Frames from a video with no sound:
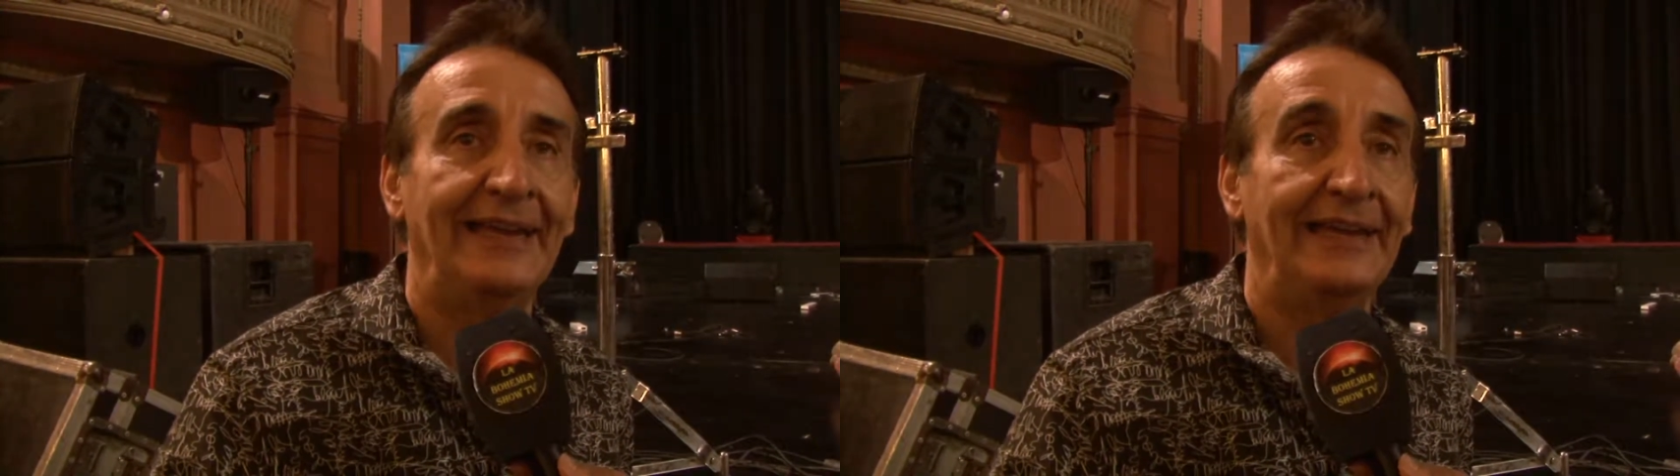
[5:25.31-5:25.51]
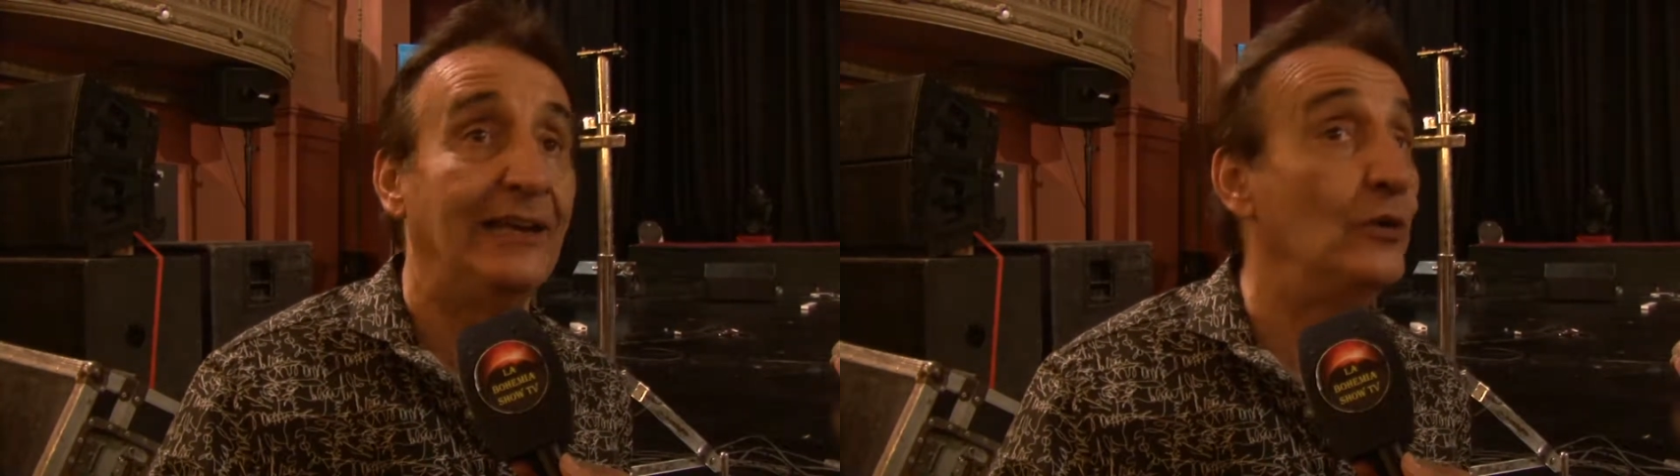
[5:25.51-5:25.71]

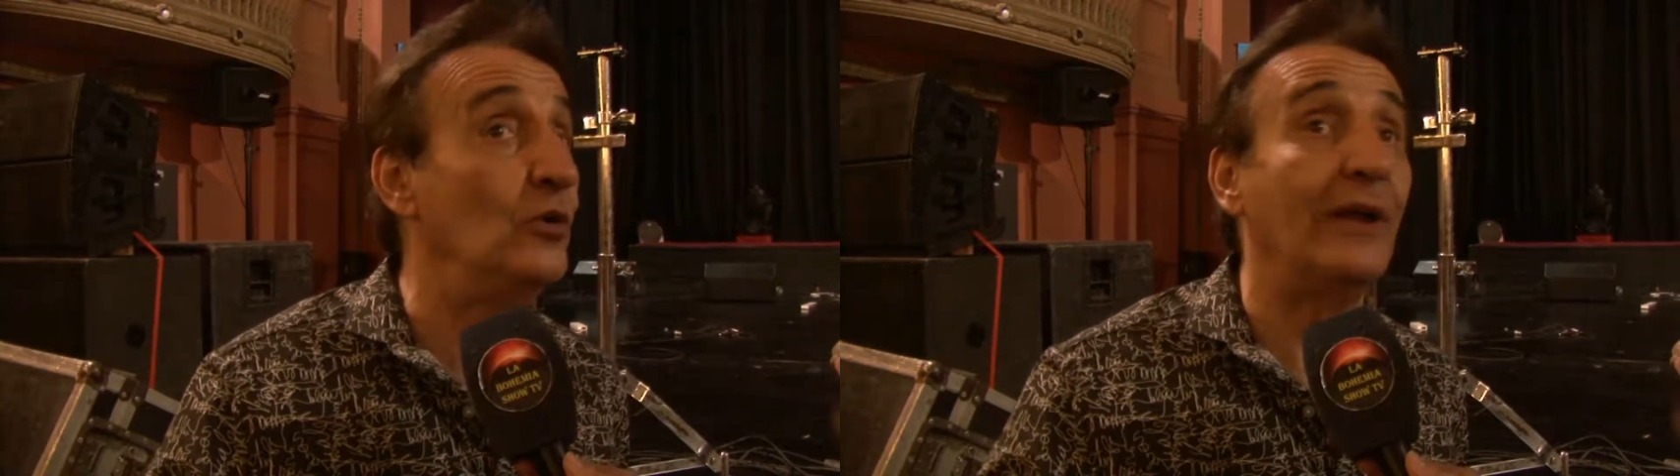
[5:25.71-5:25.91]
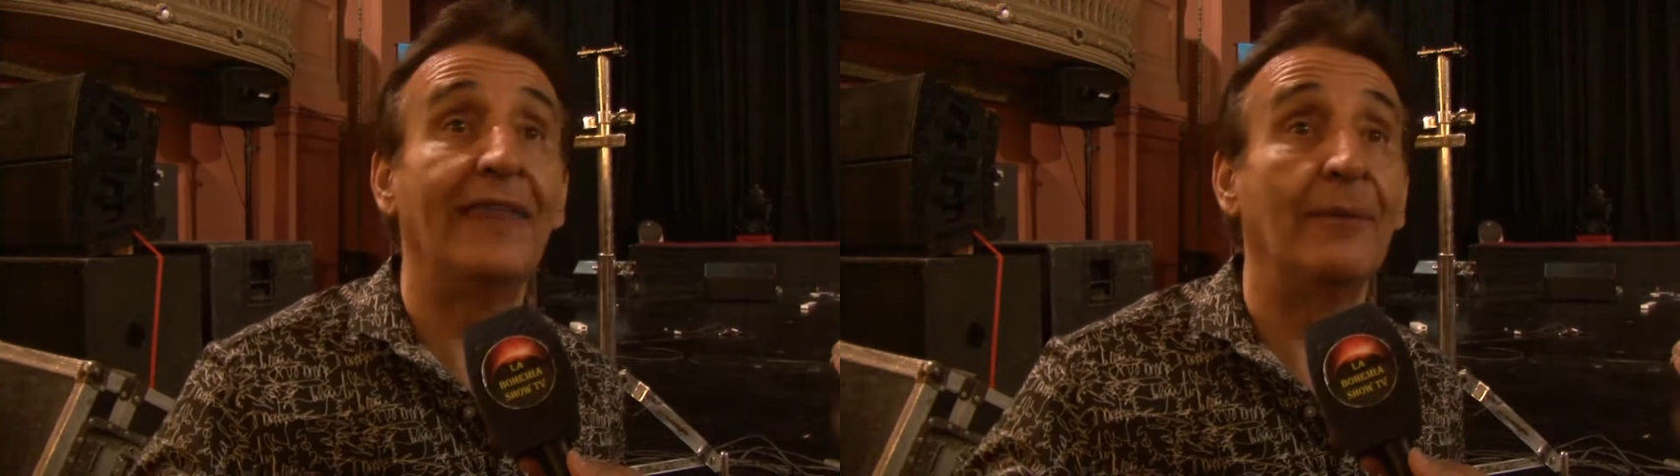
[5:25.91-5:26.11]
Le digo,
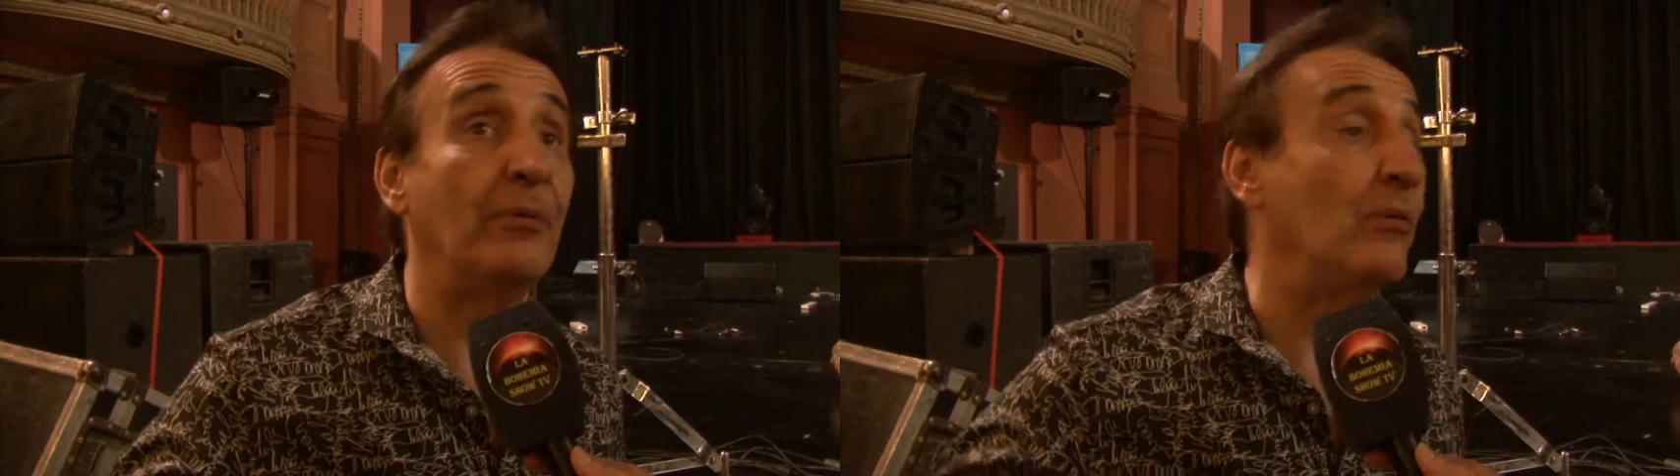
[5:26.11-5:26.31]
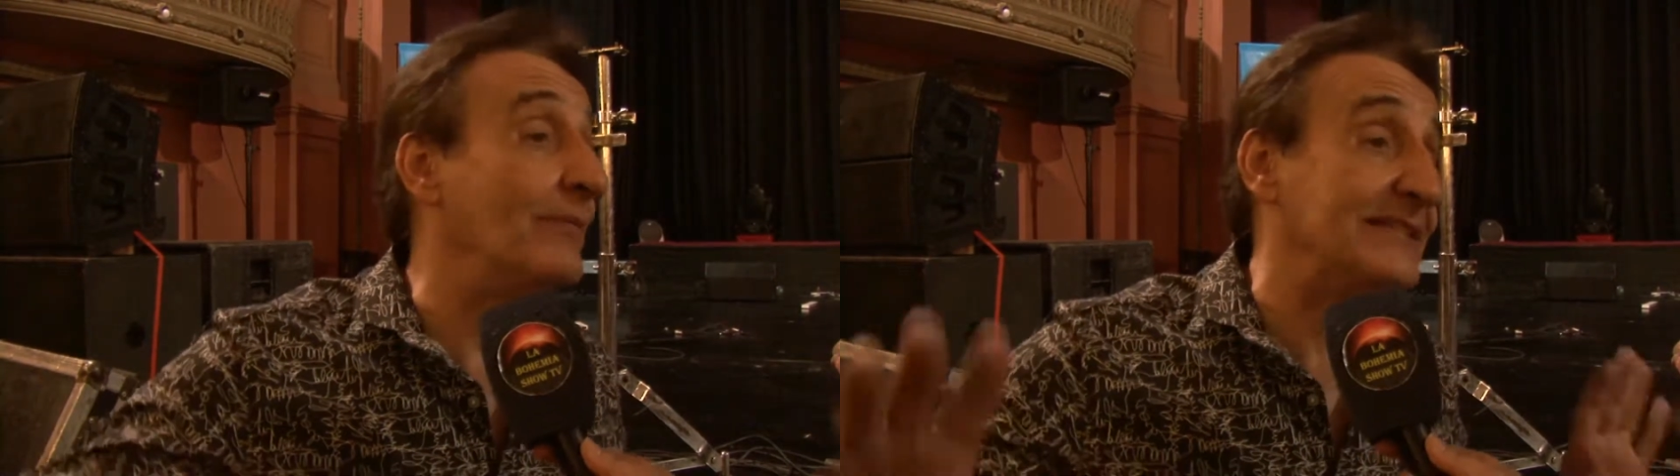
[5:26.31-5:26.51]
Lucas,
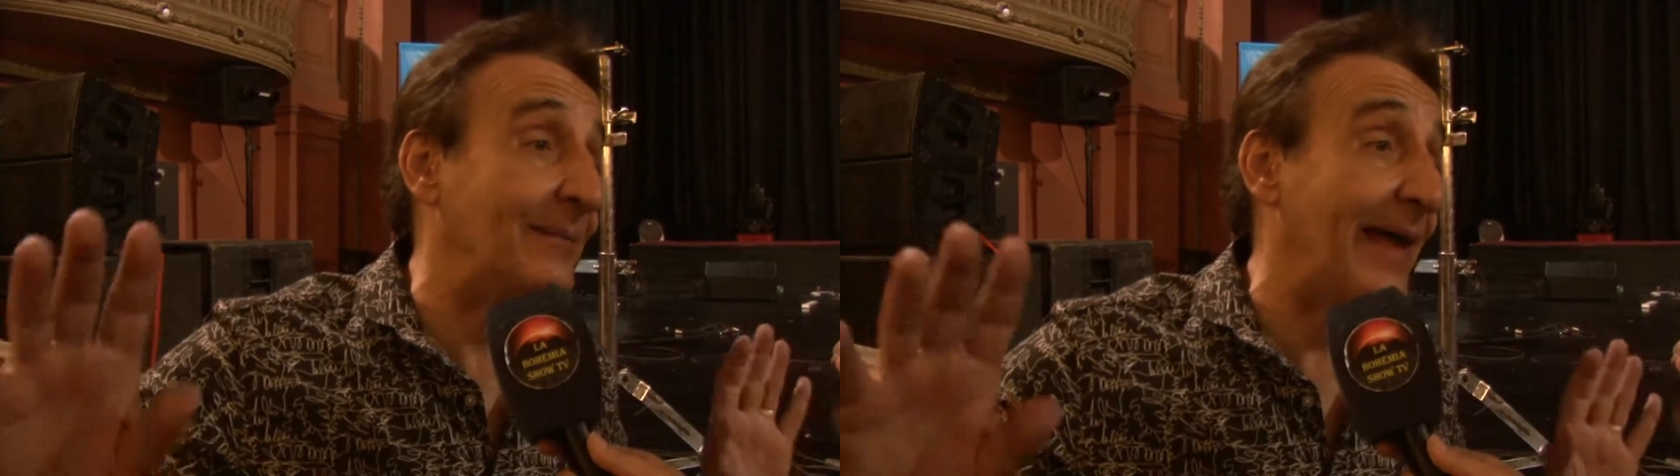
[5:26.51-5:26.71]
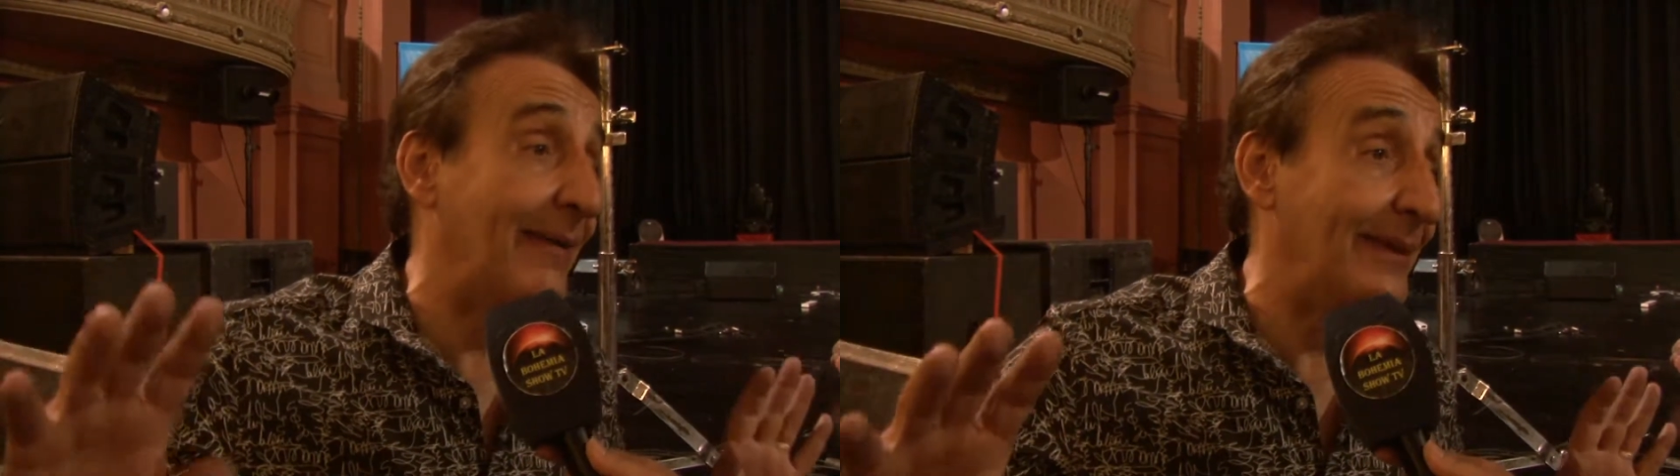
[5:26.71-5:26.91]
después vos me
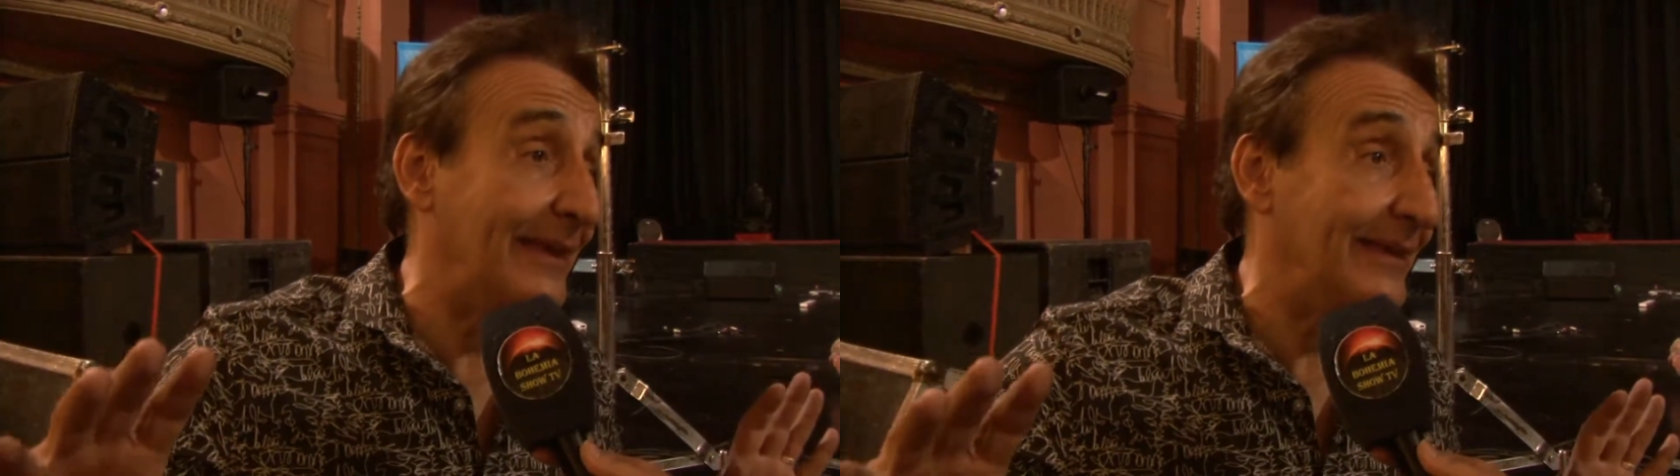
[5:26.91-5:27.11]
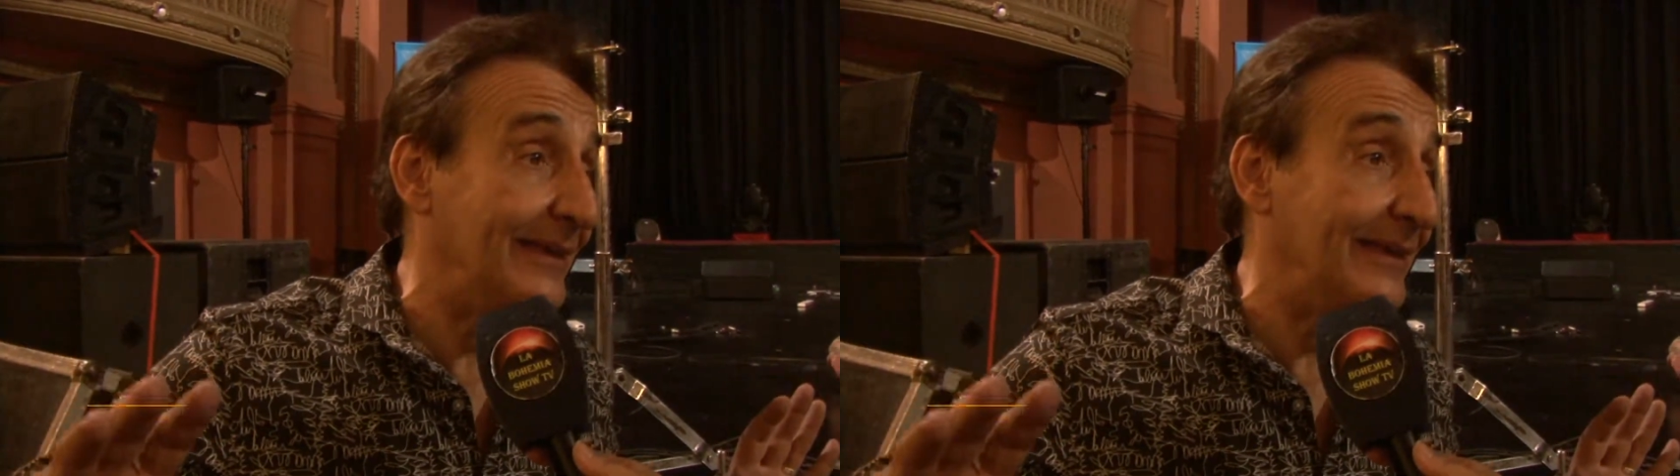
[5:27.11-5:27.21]
llamas a mí,